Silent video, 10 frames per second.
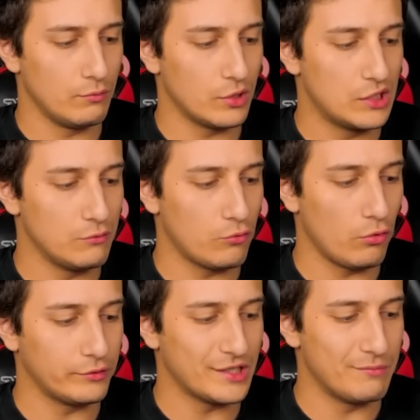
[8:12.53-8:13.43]
Bakayım
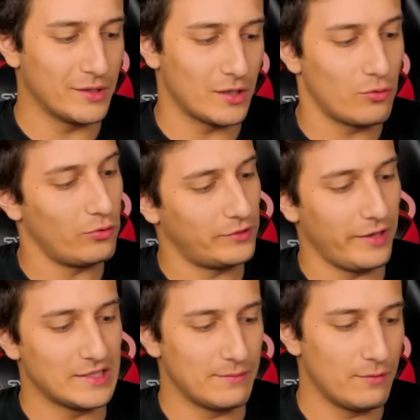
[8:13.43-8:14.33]
kolda şimdi Mega Colt
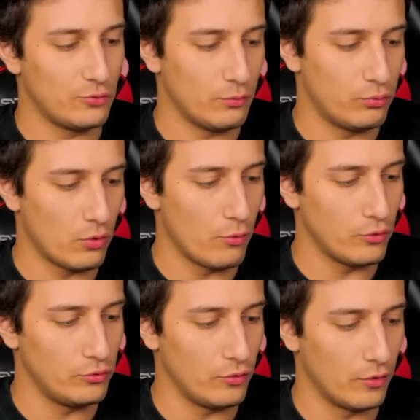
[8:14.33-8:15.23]
diye acaba çok pro mu
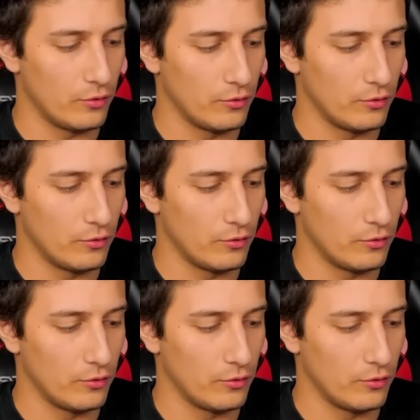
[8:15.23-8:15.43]
oynuyor?